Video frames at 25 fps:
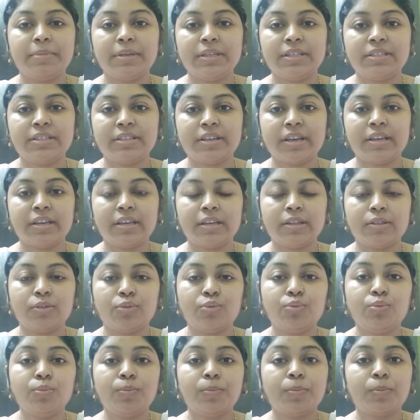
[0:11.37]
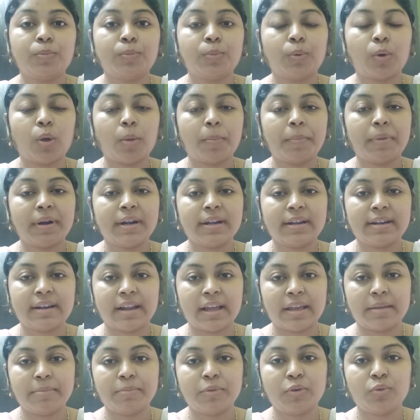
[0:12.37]
বীজকে কিন্তু প্রপার
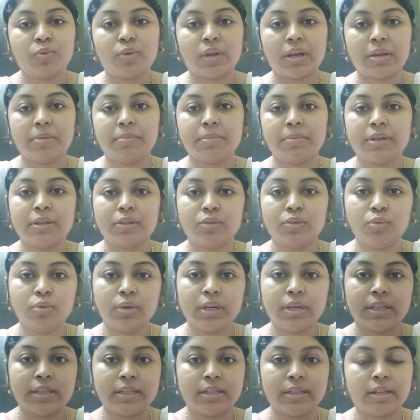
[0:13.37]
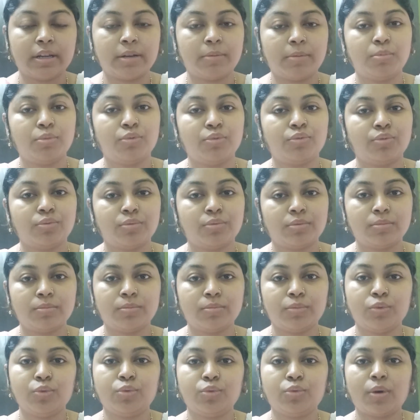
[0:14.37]
টাইম টু টাইম কিন্তু খেতে থাকবো
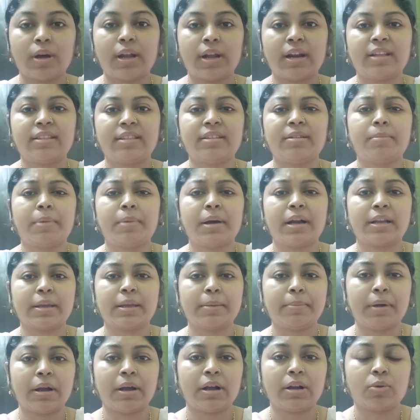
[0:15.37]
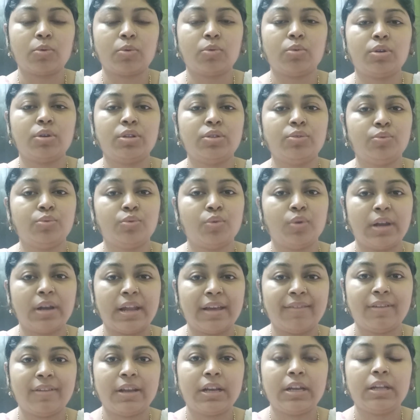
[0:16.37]
দুটো আলাদা ভাগে ভাগ করে দুটো
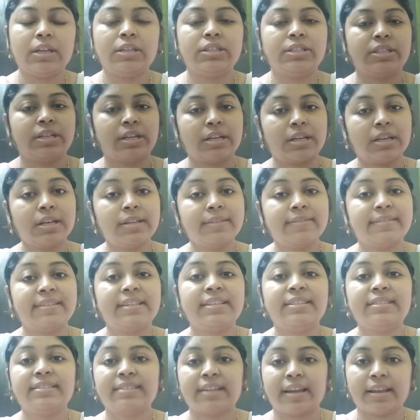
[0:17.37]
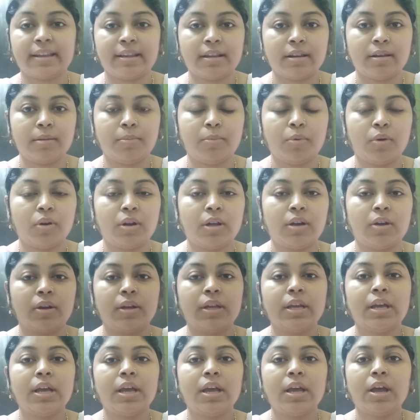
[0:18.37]
লেভেলে যেটাকে সিড সাইকেল বলা
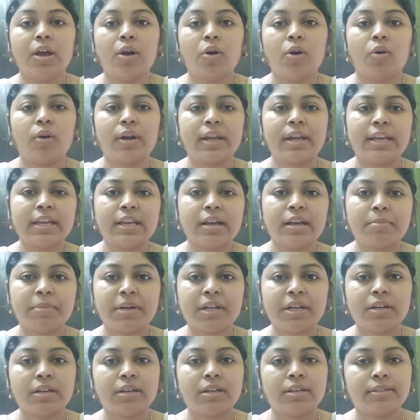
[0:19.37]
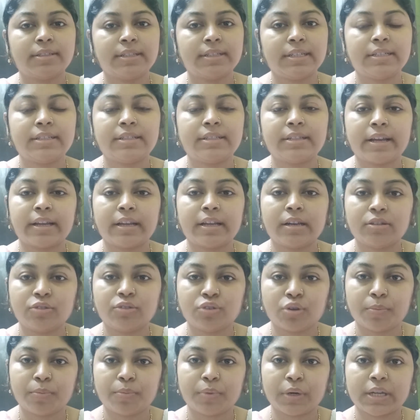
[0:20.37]
হয় অনেকেই আমরা সিড সাইকেল
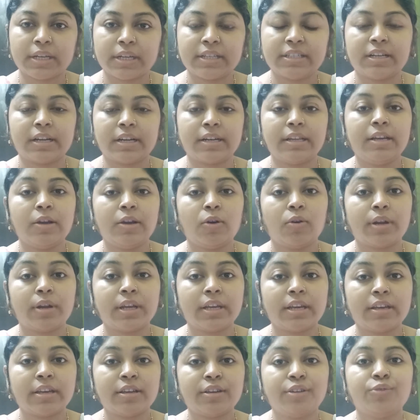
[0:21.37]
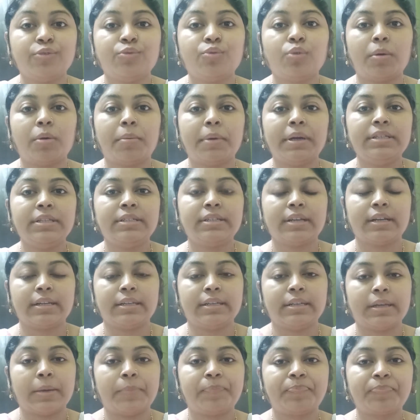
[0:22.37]
সম্পর্কে জানি অনেকেই কিন্তু আবার
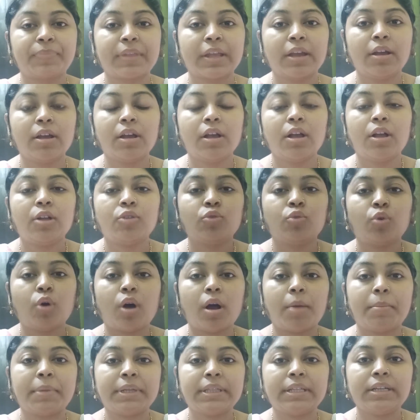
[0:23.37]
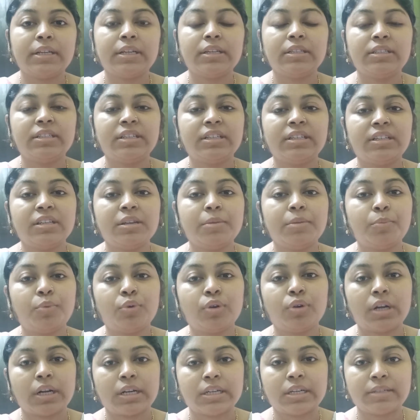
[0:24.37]
জানি না তো আমাদের যে
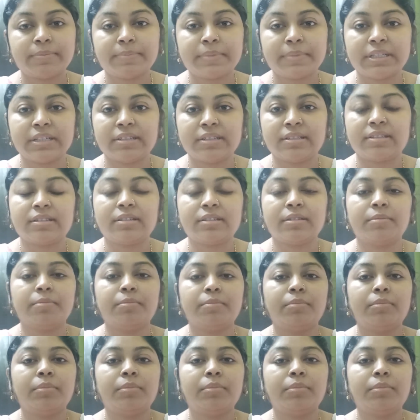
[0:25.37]
রিপ্রোডাক্টিভ সিস্টেম